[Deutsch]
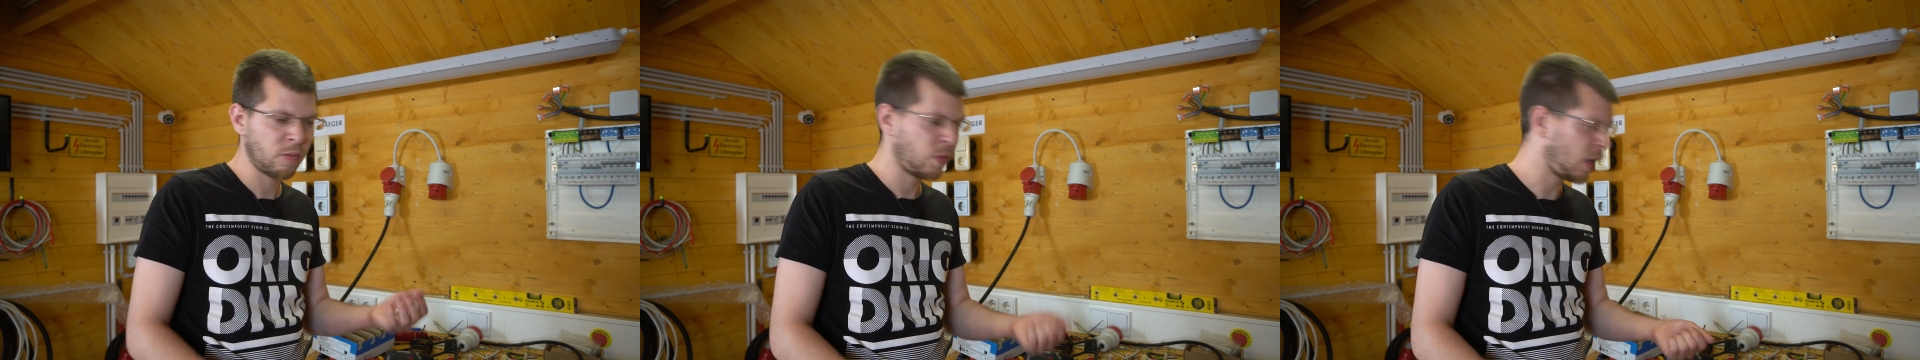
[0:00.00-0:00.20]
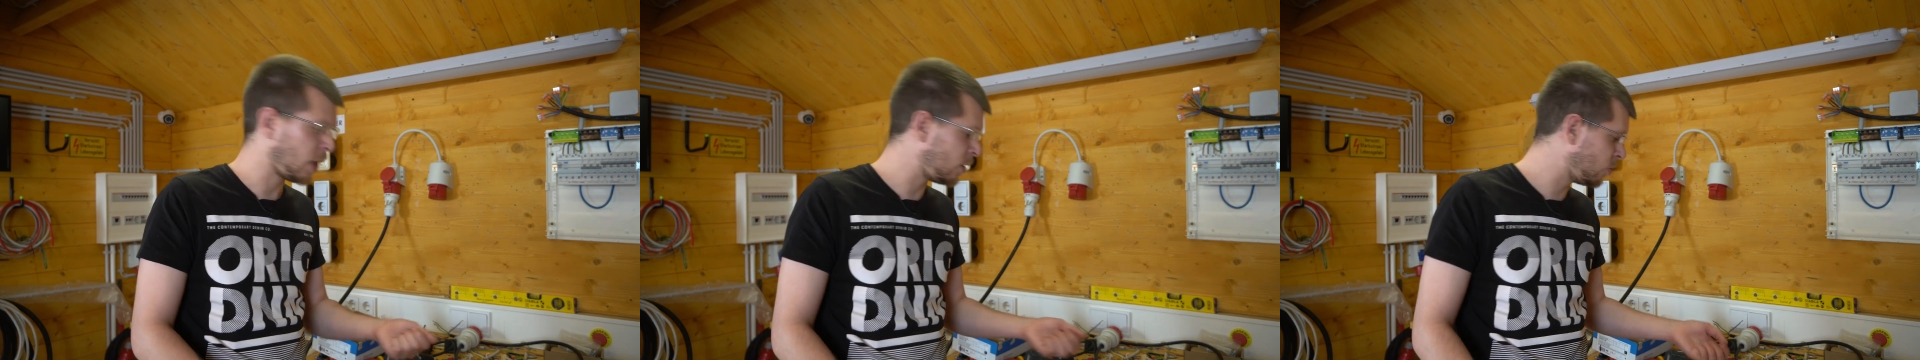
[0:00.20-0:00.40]

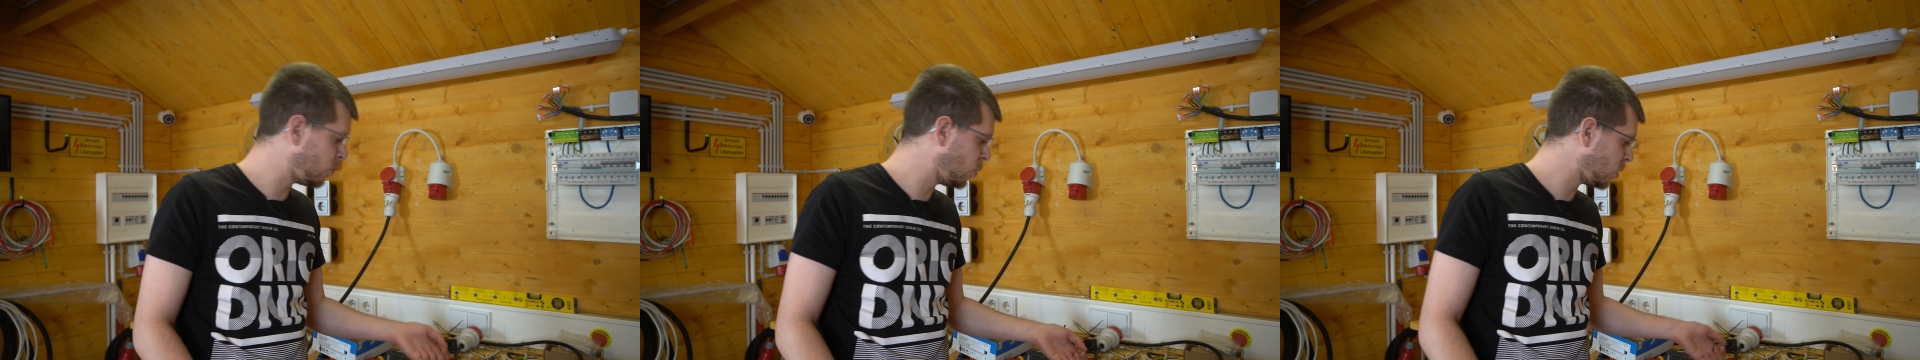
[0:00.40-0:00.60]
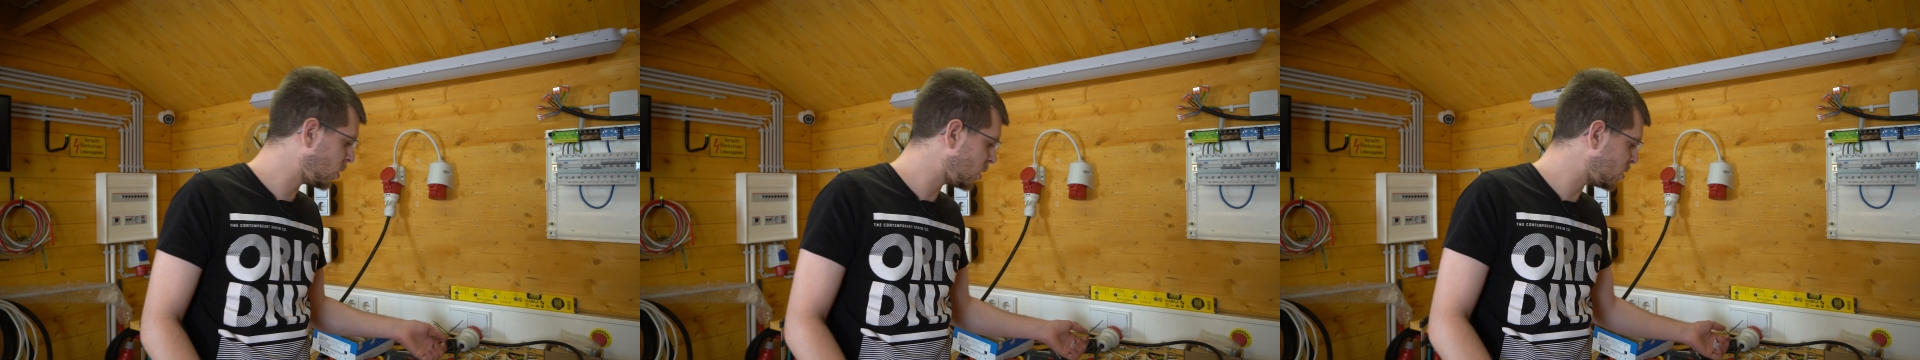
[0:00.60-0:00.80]
alle
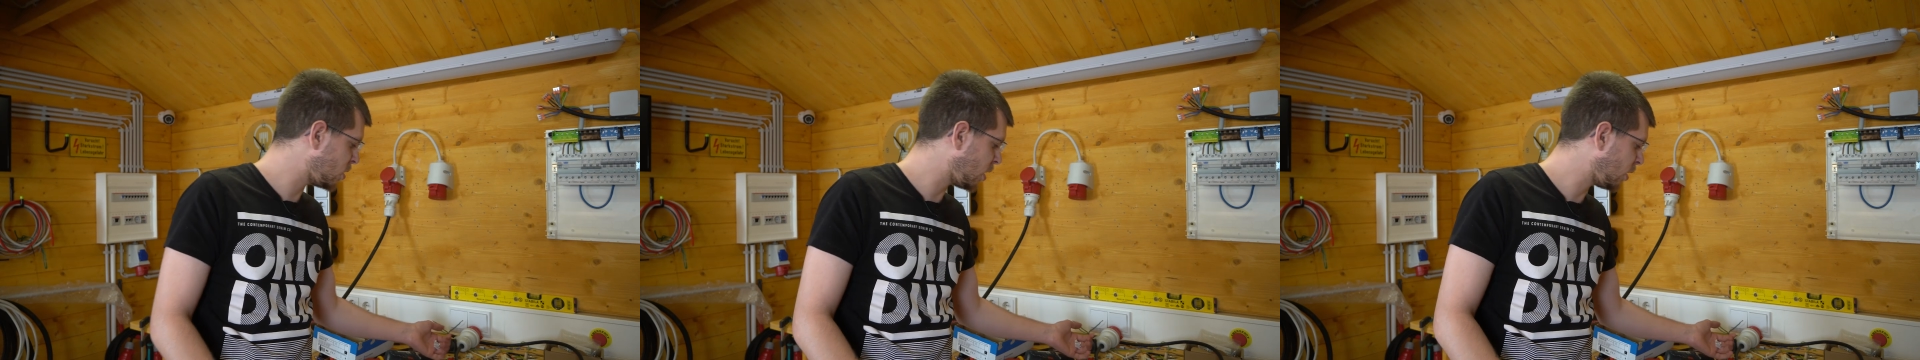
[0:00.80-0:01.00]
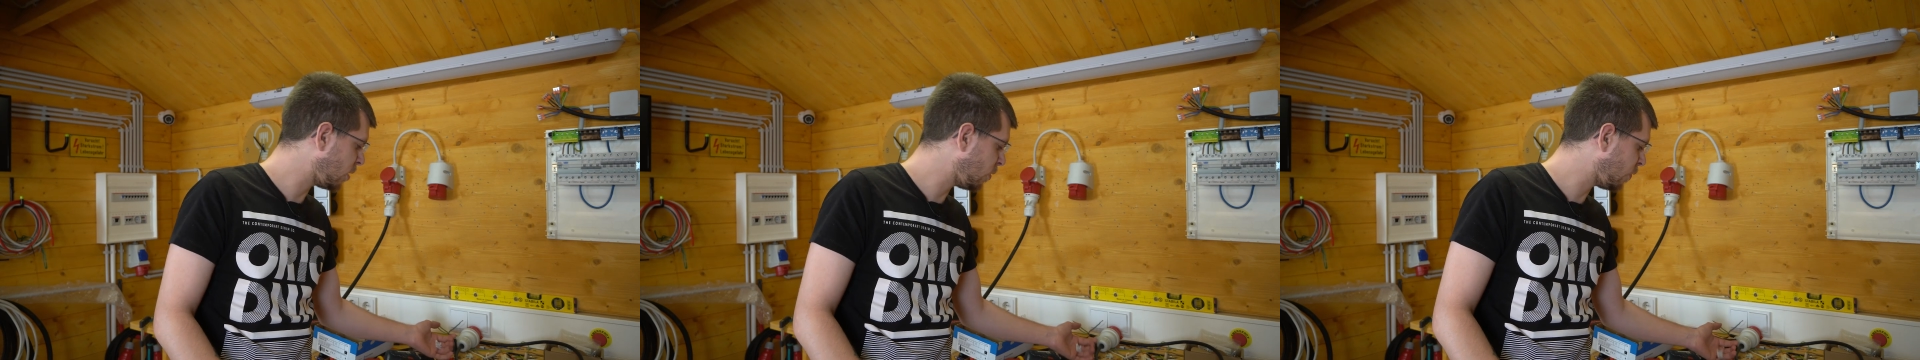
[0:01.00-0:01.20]
möglichen
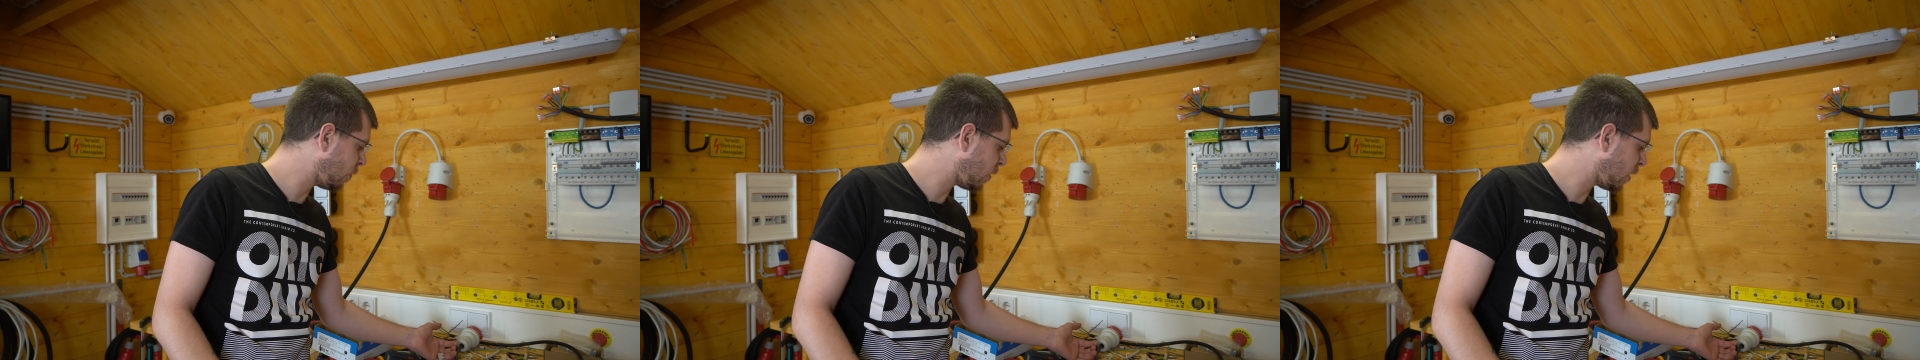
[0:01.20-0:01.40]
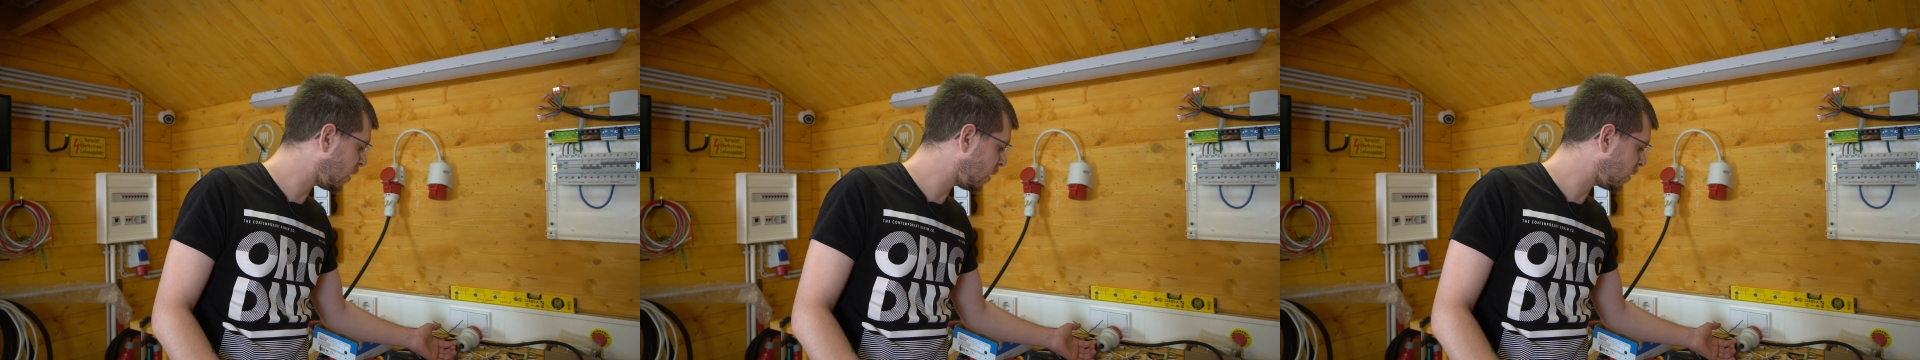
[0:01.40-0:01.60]

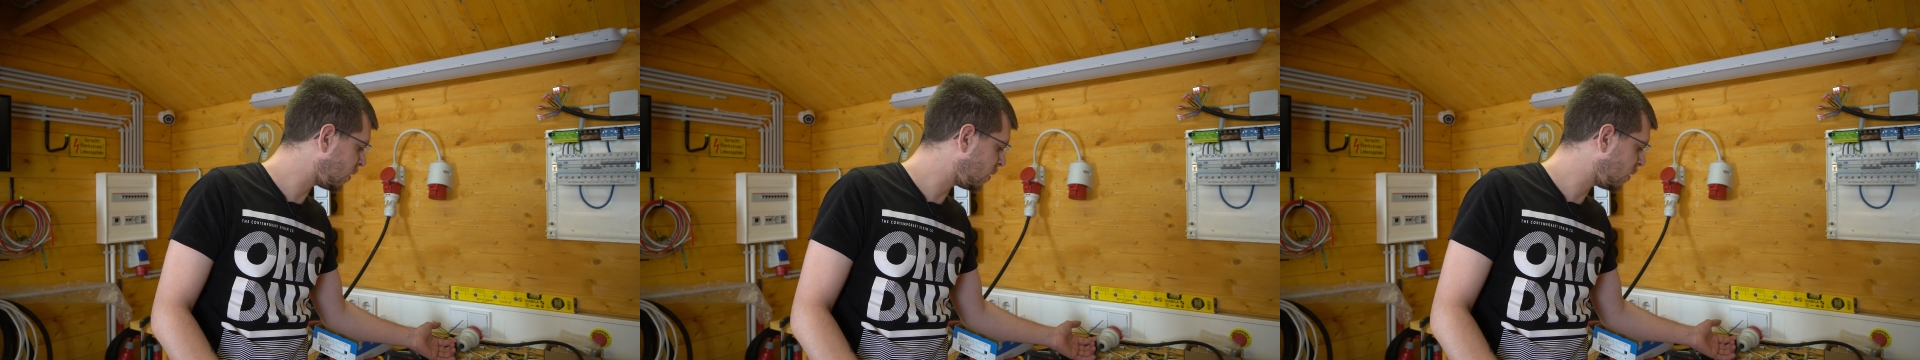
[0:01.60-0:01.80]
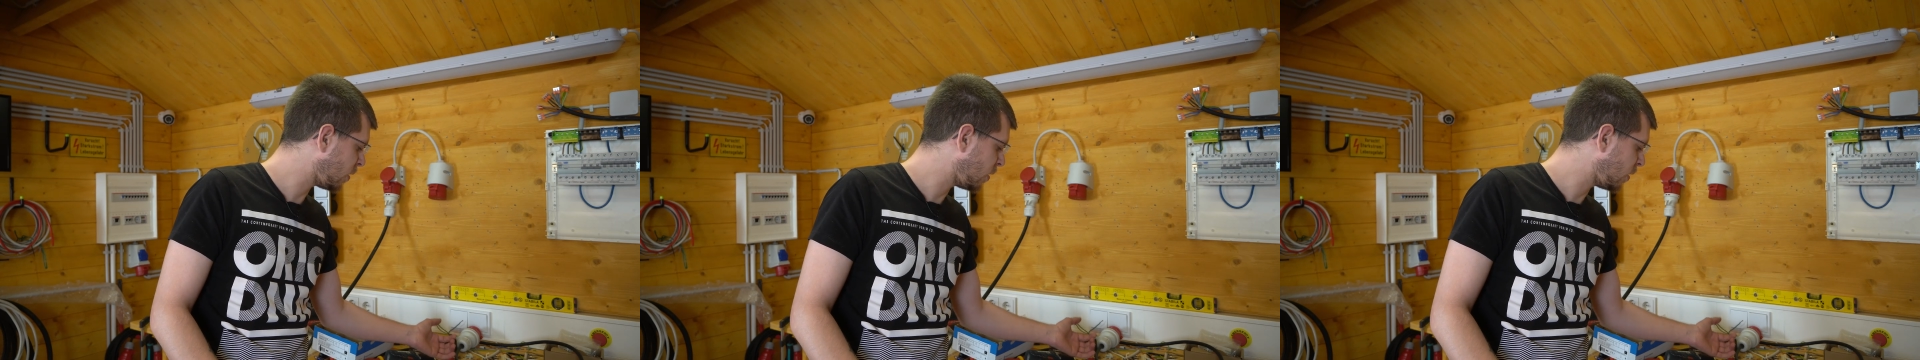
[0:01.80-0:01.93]
angefragt.